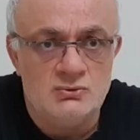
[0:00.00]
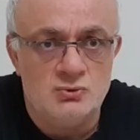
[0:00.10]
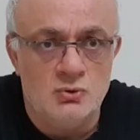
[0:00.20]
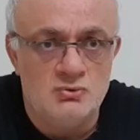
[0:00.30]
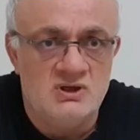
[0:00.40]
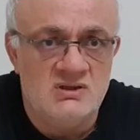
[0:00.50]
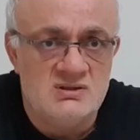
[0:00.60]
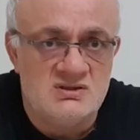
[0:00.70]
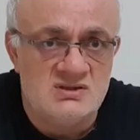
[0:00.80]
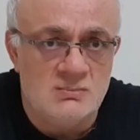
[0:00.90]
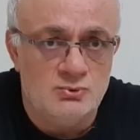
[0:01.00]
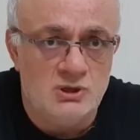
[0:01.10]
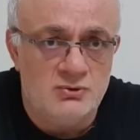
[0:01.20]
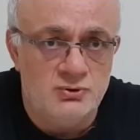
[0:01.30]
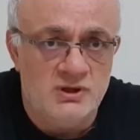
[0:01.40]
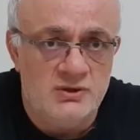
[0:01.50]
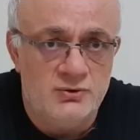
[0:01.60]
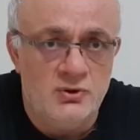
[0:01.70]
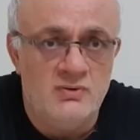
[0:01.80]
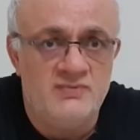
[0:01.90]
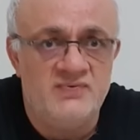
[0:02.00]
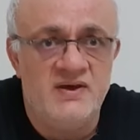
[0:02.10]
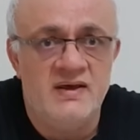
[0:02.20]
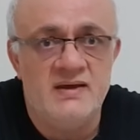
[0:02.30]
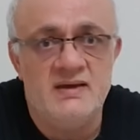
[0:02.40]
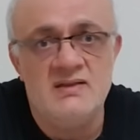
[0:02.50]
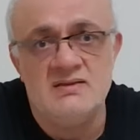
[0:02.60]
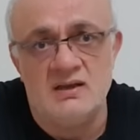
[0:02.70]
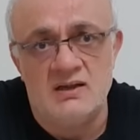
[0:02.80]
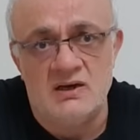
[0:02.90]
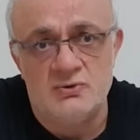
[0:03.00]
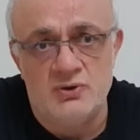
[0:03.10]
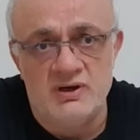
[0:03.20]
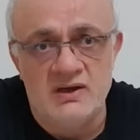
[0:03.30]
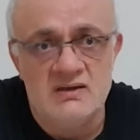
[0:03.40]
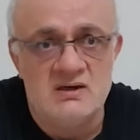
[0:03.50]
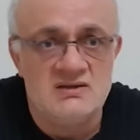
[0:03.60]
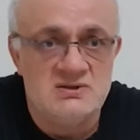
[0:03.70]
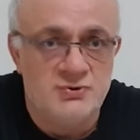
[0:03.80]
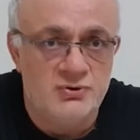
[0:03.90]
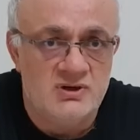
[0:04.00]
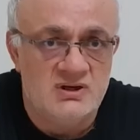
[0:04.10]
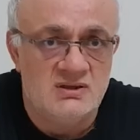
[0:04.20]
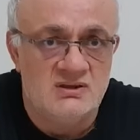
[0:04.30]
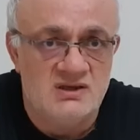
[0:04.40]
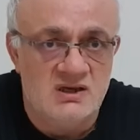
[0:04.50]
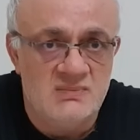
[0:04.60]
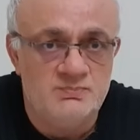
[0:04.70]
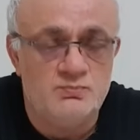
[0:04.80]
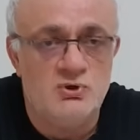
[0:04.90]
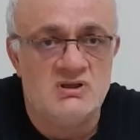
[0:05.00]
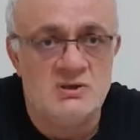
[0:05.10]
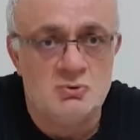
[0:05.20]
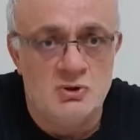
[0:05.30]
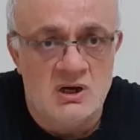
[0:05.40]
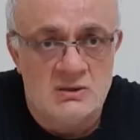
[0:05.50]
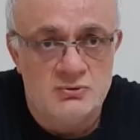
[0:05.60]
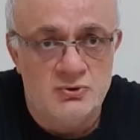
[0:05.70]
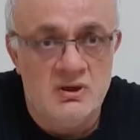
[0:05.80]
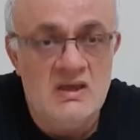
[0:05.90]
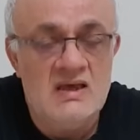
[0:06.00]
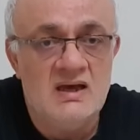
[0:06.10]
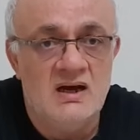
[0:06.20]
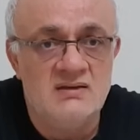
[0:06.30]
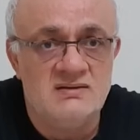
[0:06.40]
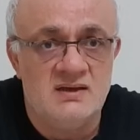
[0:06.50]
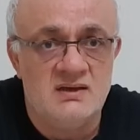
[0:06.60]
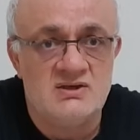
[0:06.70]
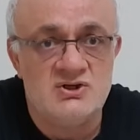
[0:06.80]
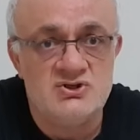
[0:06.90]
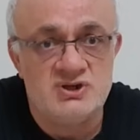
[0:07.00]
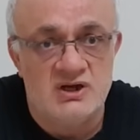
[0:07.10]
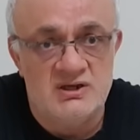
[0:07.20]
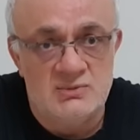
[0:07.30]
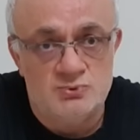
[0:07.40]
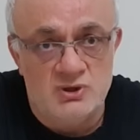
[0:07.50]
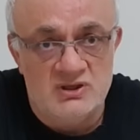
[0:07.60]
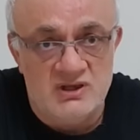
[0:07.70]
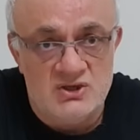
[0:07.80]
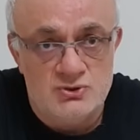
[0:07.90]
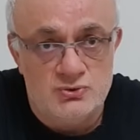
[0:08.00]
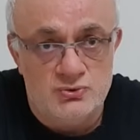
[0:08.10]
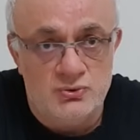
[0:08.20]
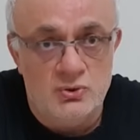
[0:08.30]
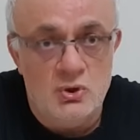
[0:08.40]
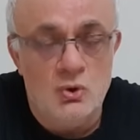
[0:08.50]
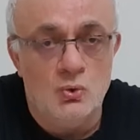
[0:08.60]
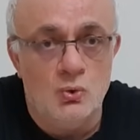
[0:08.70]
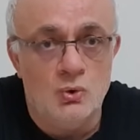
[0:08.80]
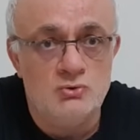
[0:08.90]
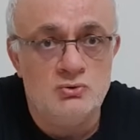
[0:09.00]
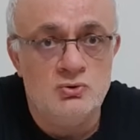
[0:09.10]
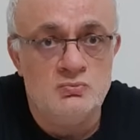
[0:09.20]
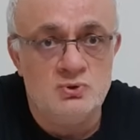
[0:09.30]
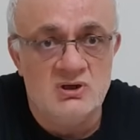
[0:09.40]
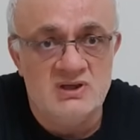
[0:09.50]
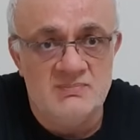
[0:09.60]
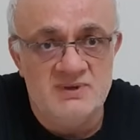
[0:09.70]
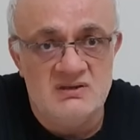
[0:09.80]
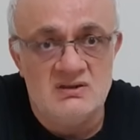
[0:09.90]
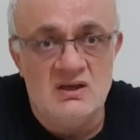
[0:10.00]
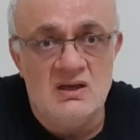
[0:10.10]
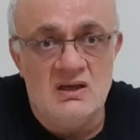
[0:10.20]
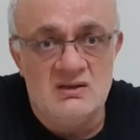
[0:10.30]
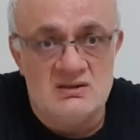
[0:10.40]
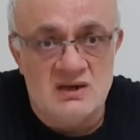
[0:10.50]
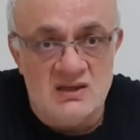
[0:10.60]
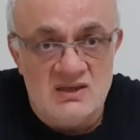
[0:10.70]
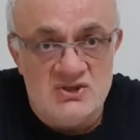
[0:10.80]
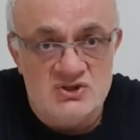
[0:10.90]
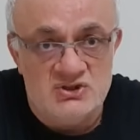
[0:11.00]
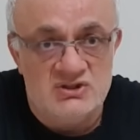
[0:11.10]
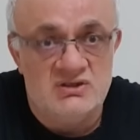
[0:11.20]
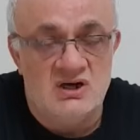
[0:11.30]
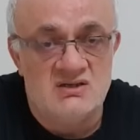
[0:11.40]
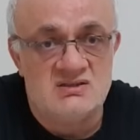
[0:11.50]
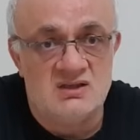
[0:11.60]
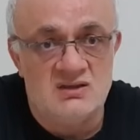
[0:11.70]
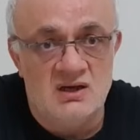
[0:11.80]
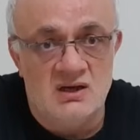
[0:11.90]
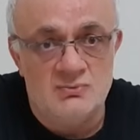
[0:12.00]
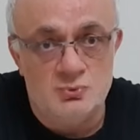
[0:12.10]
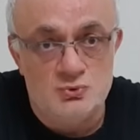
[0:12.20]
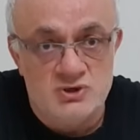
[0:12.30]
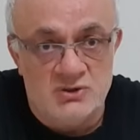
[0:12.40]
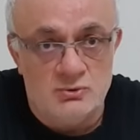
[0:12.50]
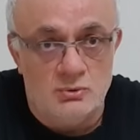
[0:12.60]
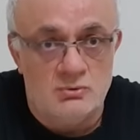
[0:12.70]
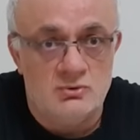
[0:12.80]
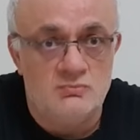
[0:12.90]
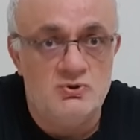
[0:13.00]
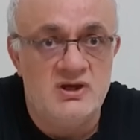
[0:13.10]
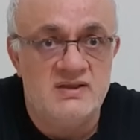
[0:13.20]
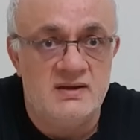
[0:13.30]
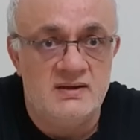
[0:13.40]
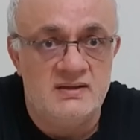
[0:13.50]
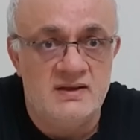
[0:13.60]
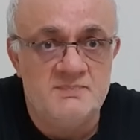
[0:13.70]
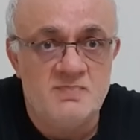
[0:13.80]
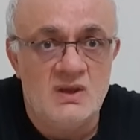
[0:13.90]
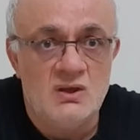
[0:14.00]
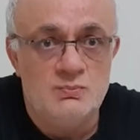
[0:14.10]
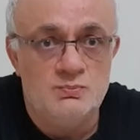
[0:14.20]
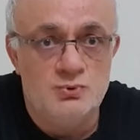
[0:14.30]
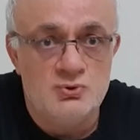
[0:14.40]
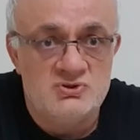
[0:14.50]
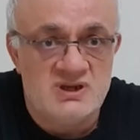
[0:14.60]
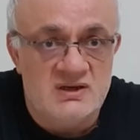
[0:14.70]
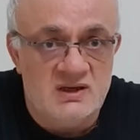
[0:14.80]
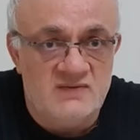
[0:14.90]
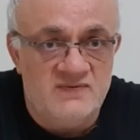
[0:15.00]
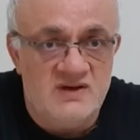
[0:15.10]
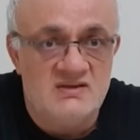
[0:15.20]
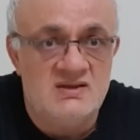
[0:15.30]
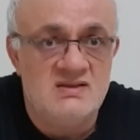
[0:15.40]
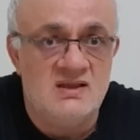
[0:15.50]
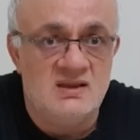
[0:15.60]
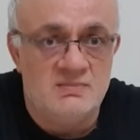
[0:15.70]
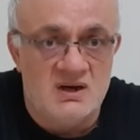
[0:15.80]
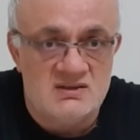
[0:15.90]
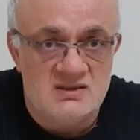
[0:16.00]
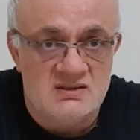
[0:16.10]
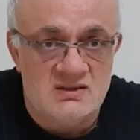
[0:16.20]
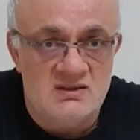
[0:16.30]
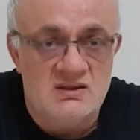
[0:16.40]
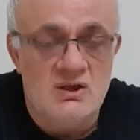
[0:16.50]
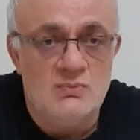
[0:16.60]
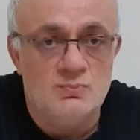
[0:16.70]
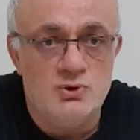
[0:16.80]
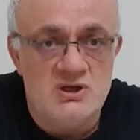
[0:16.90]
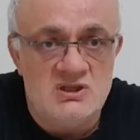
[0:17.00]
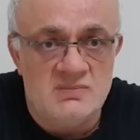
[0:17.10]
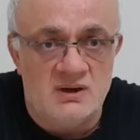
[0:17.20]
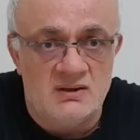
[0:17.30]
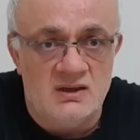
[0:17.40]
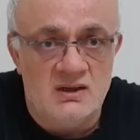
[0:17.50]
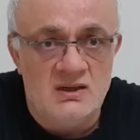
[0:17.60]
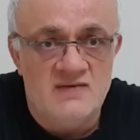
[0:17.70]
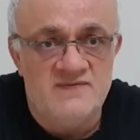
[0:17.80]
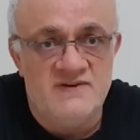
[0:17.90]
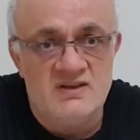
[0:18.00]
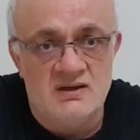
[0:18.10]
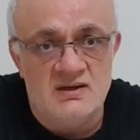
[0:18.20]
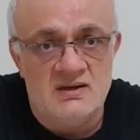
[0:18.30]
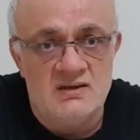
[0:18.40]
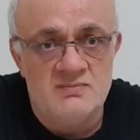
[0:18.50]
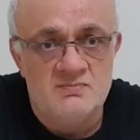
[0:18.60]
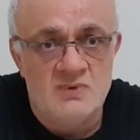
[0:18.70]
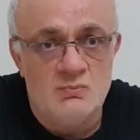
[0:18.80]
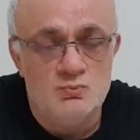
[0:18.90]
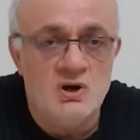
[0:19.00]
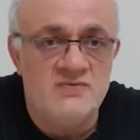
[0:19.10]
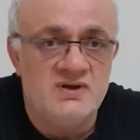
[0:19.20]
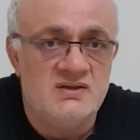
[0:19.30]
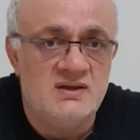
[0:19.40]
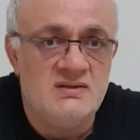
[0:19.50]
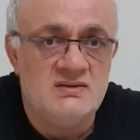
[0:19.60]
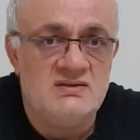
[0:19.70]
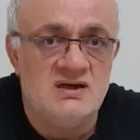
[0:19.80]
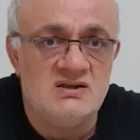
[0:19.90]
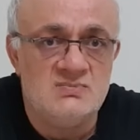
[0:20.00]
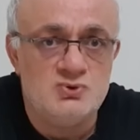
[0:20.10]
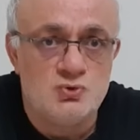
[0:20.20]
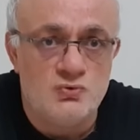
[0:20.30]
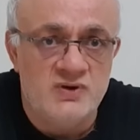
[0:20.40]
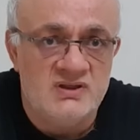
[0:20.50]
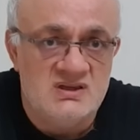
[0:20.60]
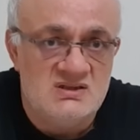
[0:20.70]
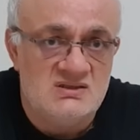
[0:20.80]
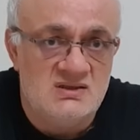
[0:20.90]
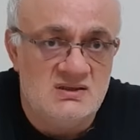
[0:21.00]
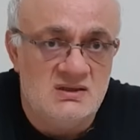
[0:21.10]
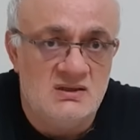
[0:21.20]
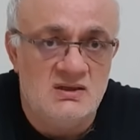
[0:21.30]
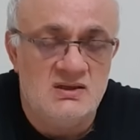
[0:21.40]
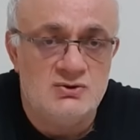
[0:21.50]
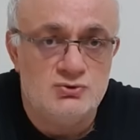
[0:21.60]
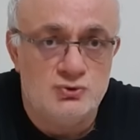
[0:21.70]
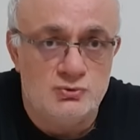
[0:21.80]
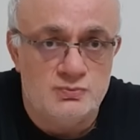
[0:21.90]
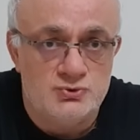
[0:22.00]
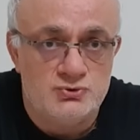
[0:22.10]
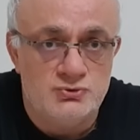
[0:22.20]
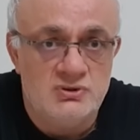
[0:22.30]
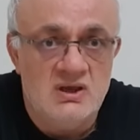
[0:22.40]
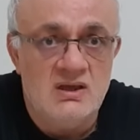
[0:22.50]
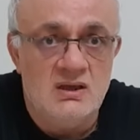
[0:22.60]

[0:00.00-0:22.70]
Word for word: doğrudan İstanbul'a yöneliyor ve iddialara göre Kadıköy'e kadar gelip burada konaklıyor. Hatta kış ayını burada geçiriyor. Ordunun burada bir kıran geçirdiği, hastalığa düçar olduğu bu nedenle de büyük zayiat verdiğinden de bahsedilir. Bu itibarla Fedale'nin Muaviye'den yardımcı kuvvet istediği ileri sürülmüştür.